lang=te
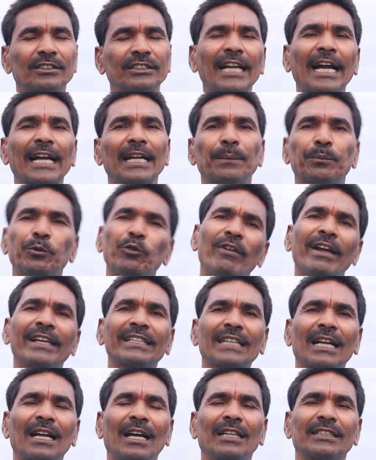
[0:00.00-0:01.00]
చాటింపు
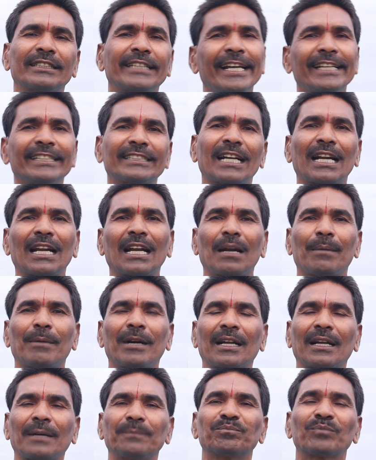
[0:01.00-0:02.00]
వేష
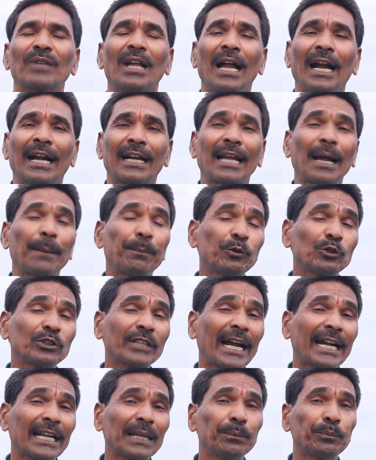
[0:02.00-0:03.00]
చేయించాడన్నమాట డప్పు
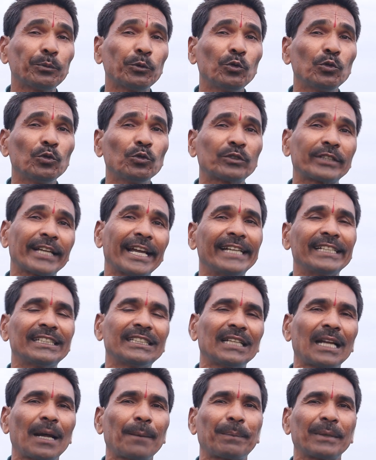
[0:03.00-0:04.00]
చాటింపు
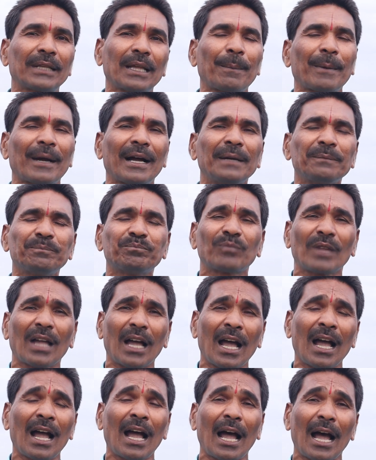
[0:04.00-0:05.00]
చేయించిన పిదప
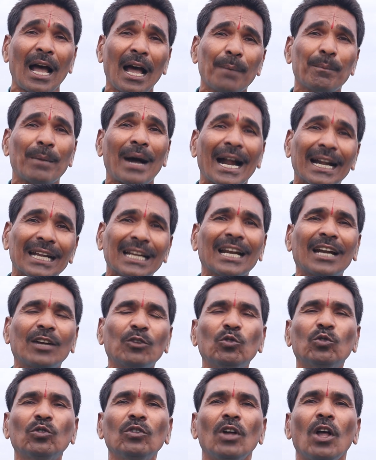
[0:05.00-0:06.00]
ఆ
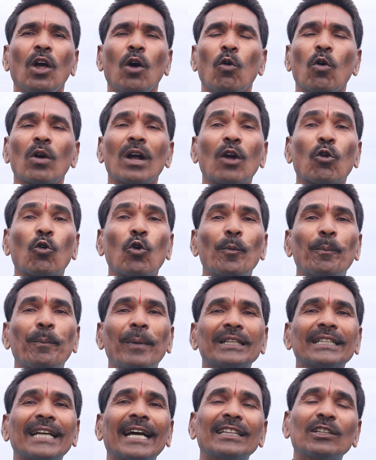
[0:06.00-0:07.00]
మాటలను ఒక
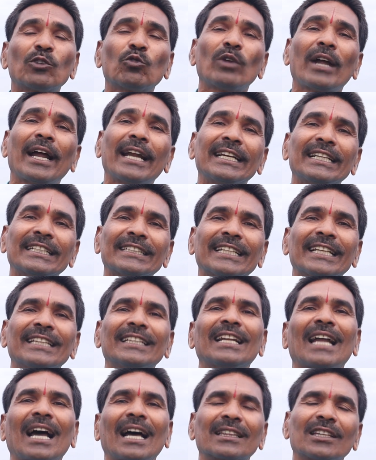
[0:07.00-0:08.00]
గొప్ప జాతి కులానికి
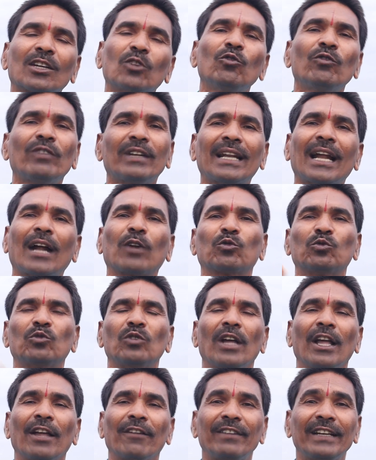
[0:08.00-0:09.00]
చెందిన అతను విన్నాడు
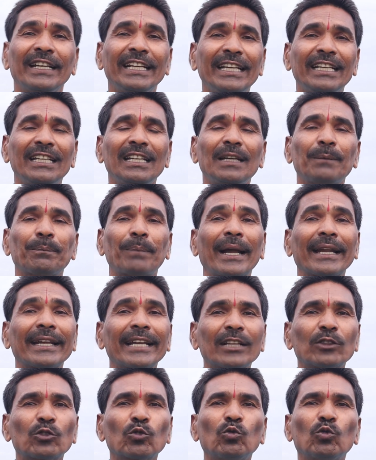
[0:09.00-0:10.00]
విని
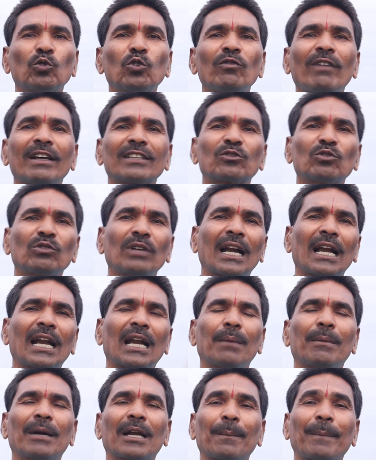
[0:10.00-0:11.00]
పరిగెత్తుకుంటూ వస్తున్నాడు
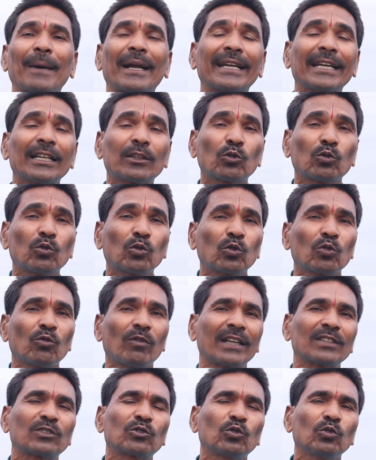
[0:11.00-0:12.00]
అన్నమాట పరిగెత్తుకుంటూ
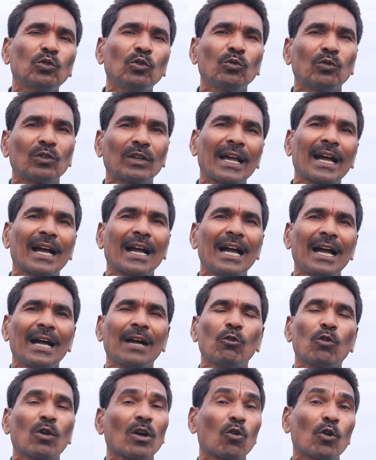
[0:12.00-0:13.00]
వస్తూ ఉండగా
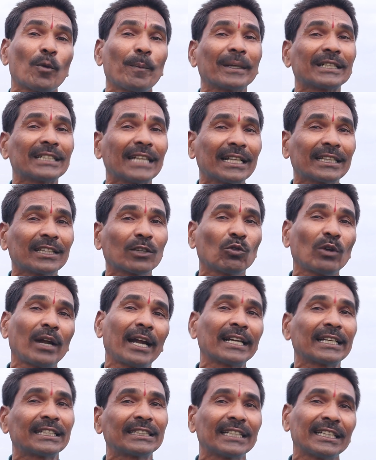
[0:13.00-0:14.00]
ఒక గొప్ప జాతి
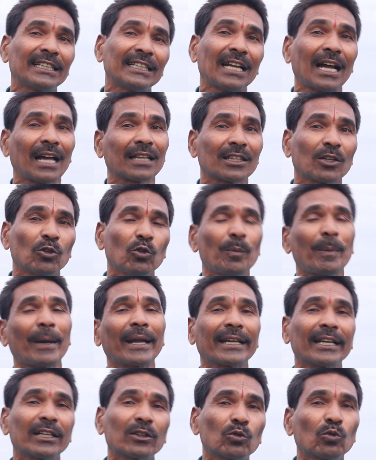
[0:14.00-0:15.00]
కులానికి చెందిన అతను
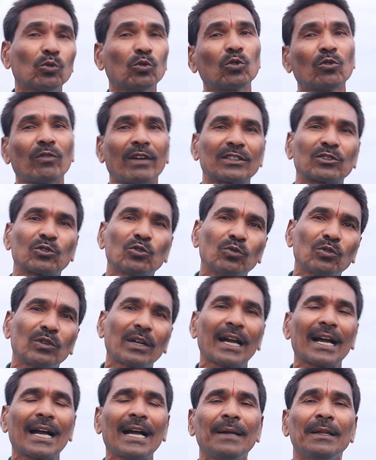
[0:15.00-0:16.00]
పరిగెత్తుకుంటూ వస్తూ
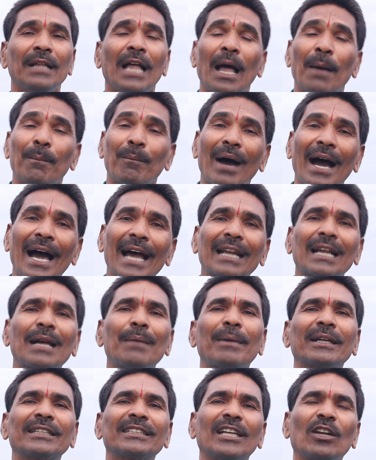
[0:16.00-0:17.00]
ఉండగా మార్గ
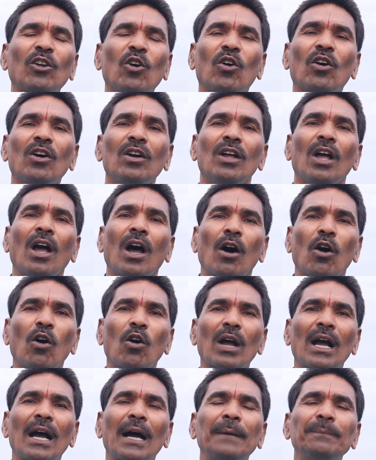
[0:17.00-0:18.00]
మధ్యలో
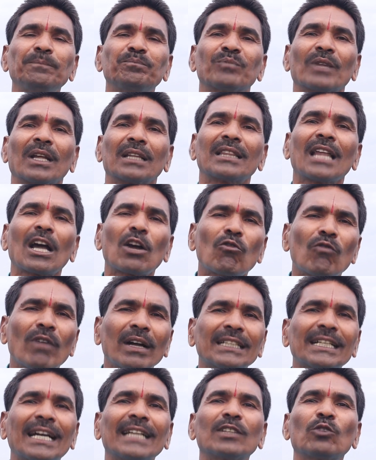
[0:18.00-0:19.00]
ఒక
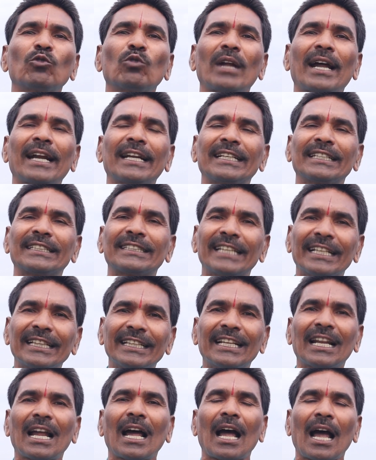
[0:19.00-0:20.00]
తక్కువ జాతి కులానికి
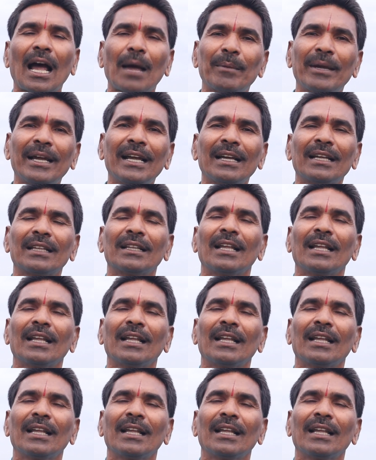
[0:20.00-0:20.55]
చెందిన ఆమె